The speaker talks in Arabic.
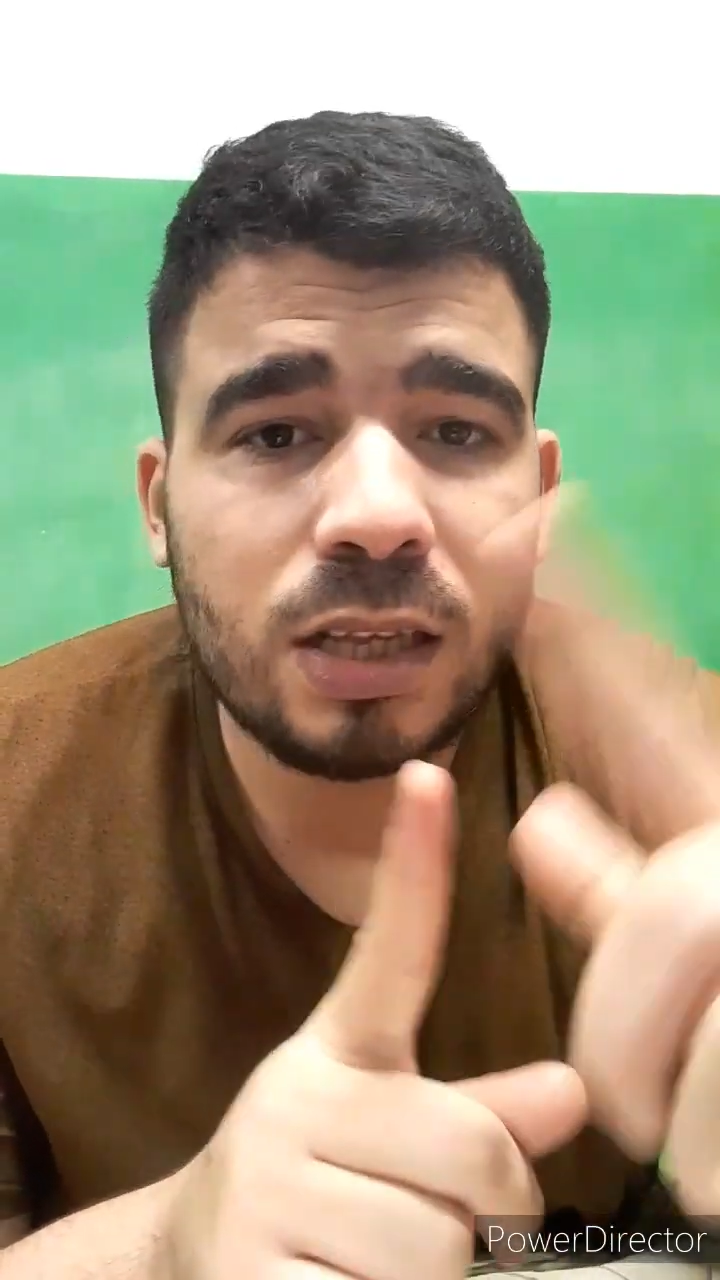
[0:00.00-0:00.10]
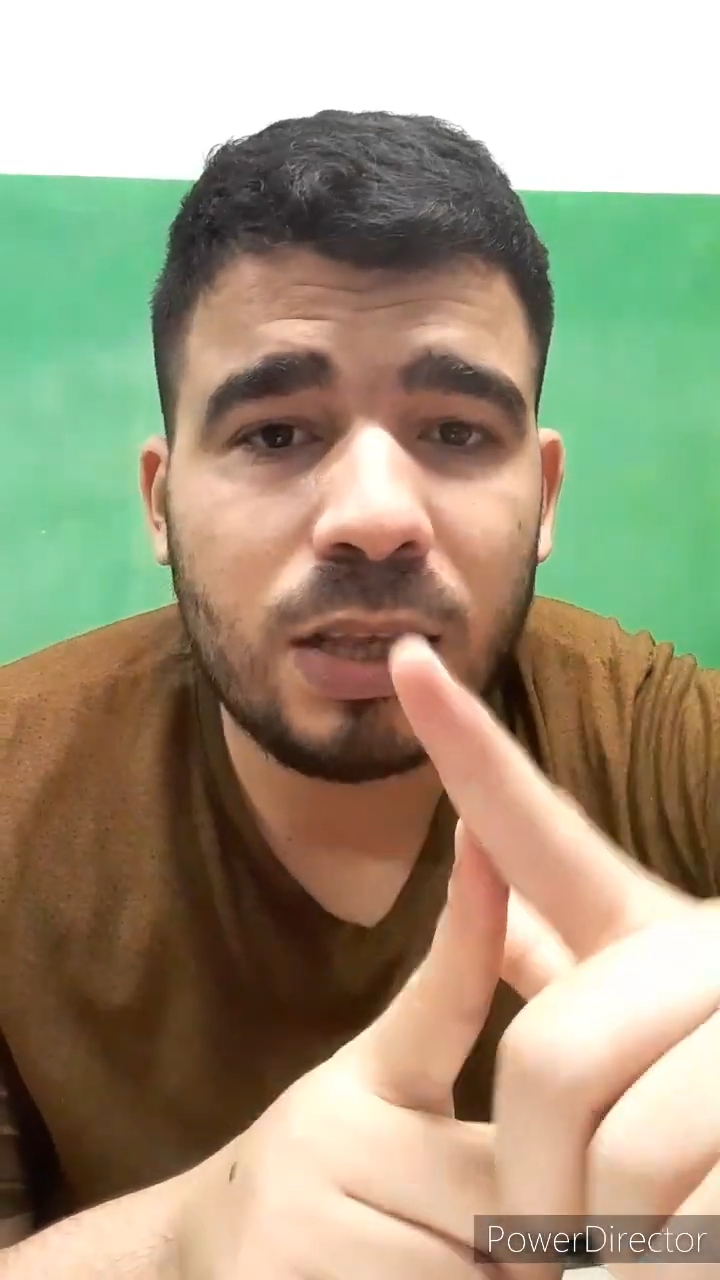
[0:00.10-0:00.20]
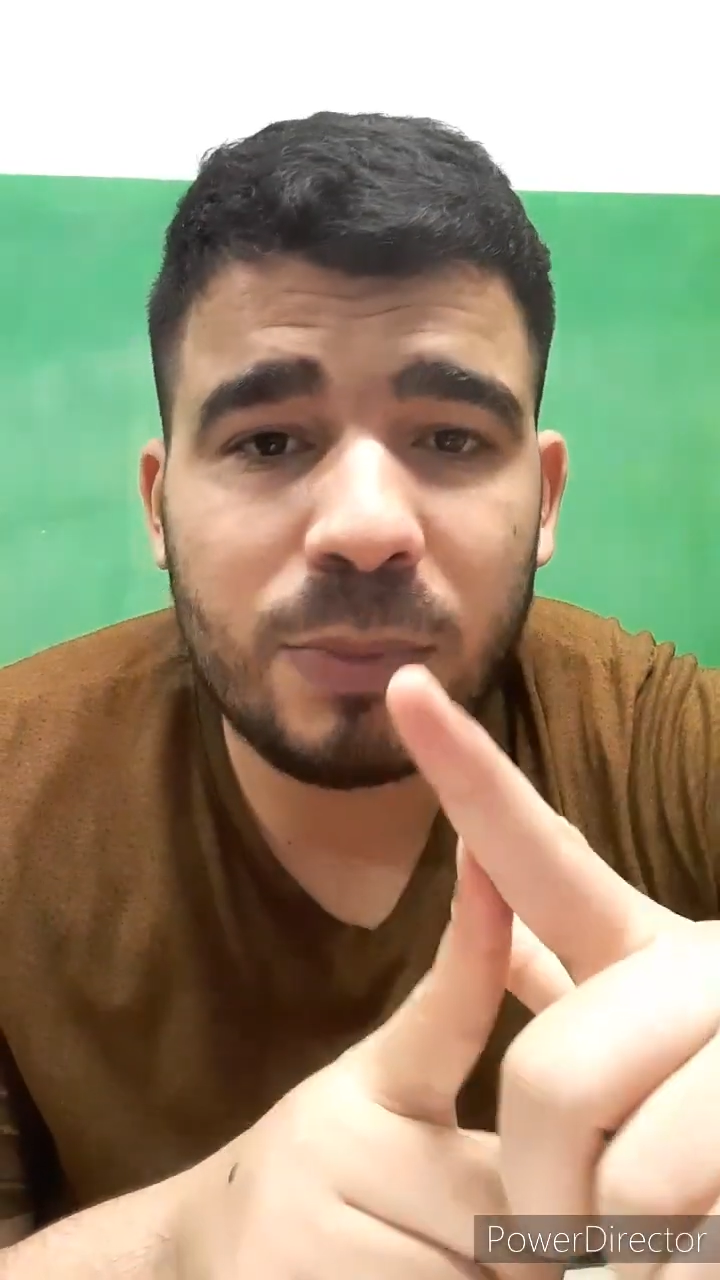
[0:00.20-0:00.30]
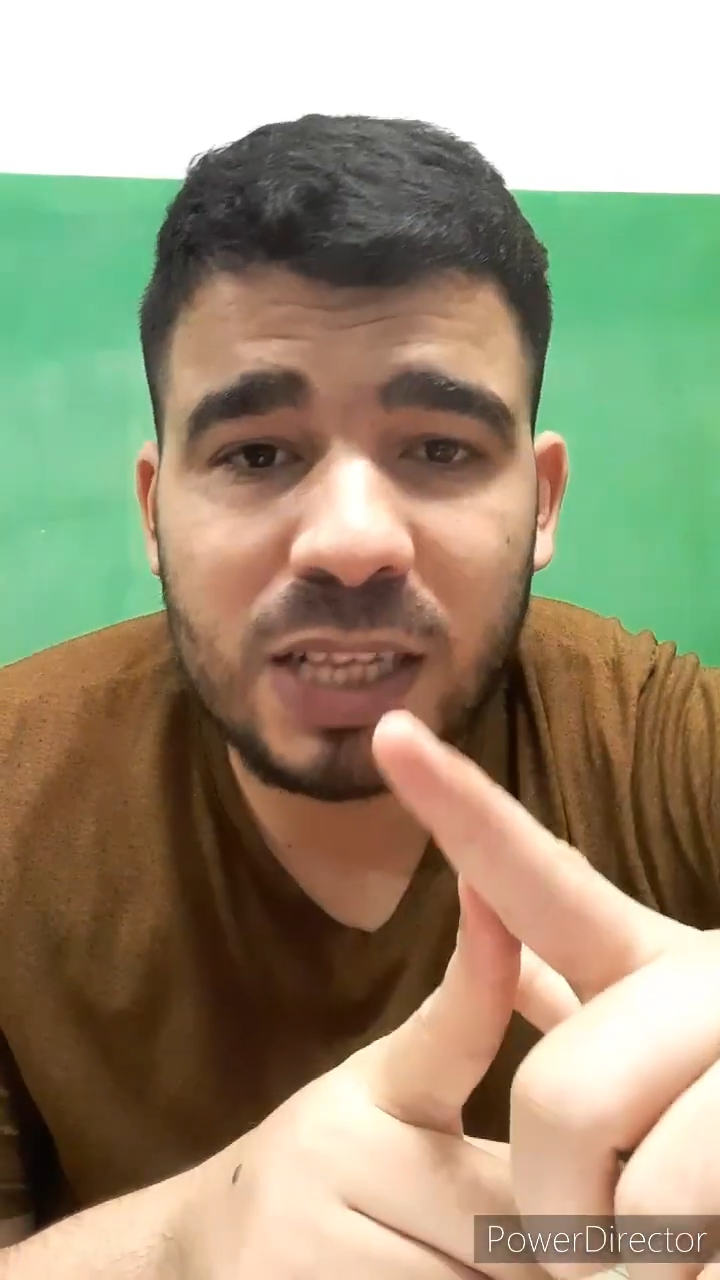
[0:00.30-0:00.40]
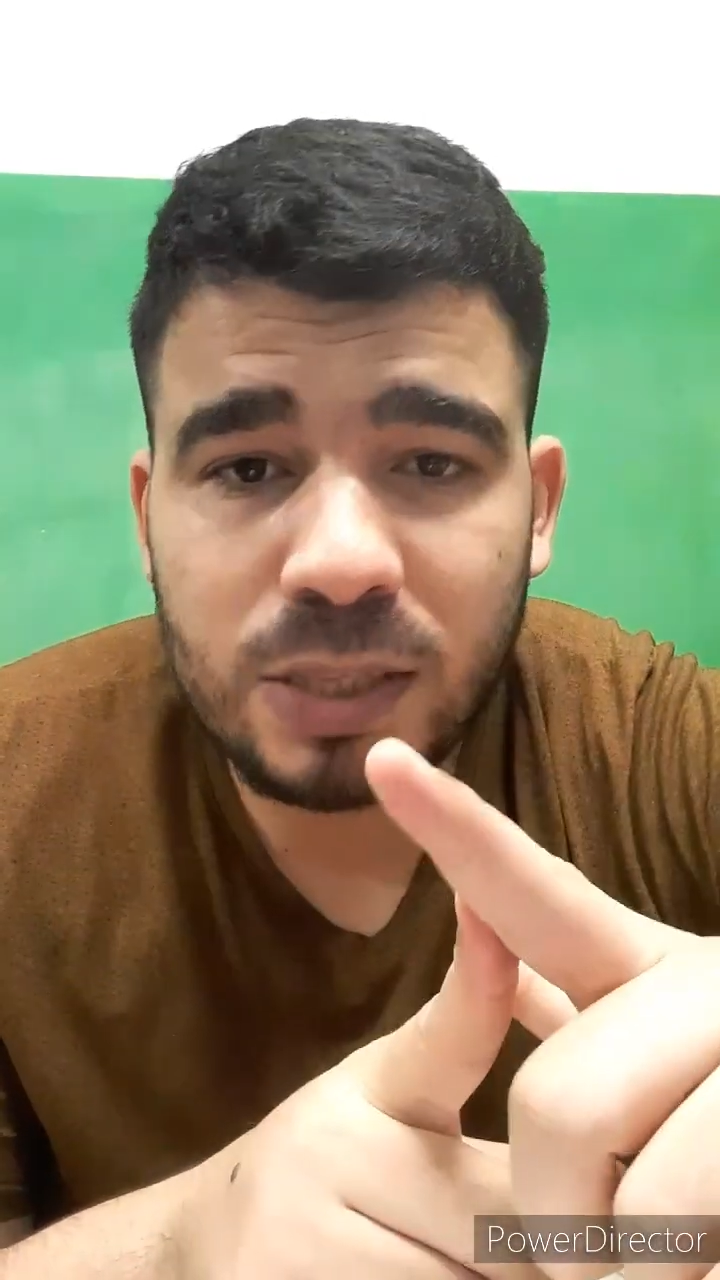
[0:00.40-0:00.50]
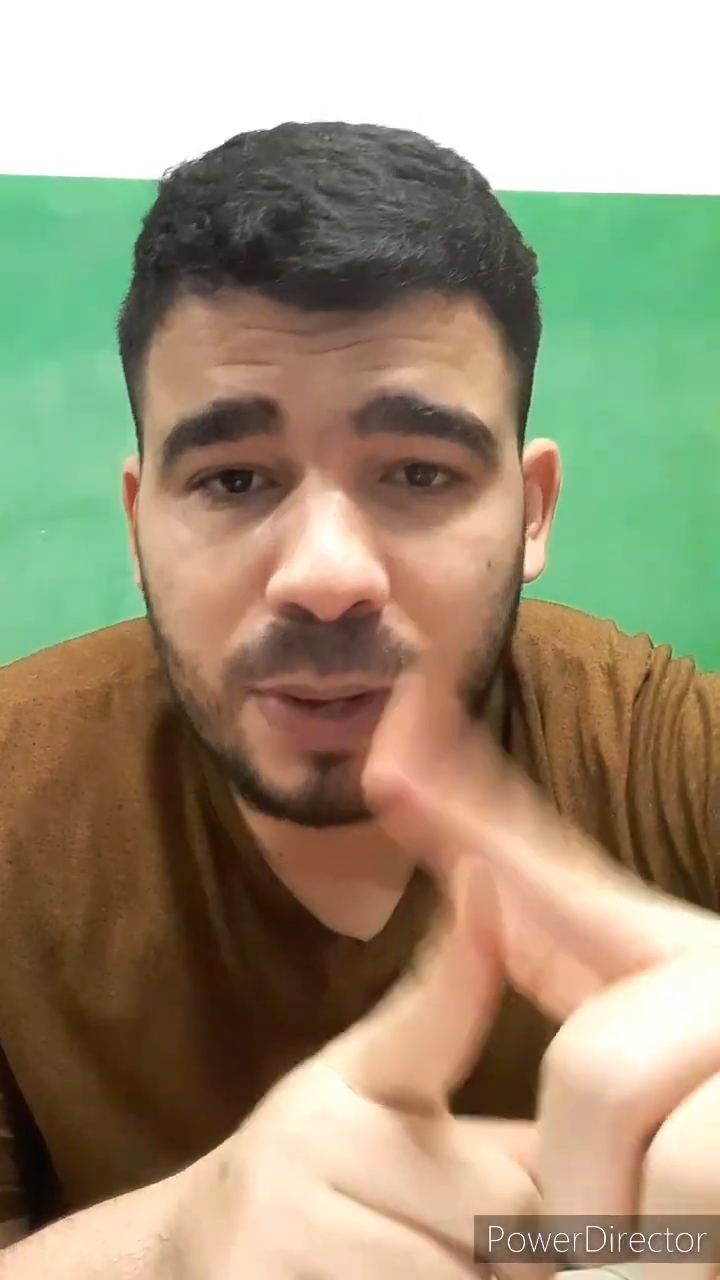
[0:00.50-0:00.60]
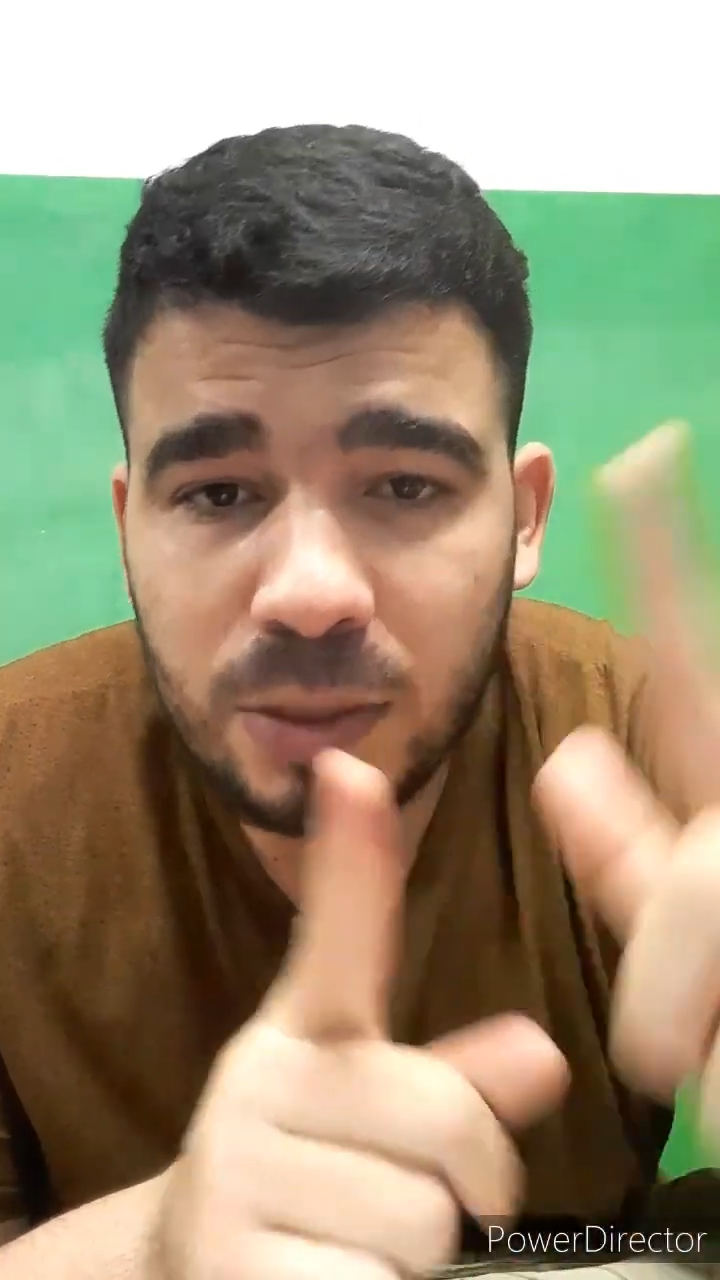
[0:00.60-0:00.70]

بالنسبة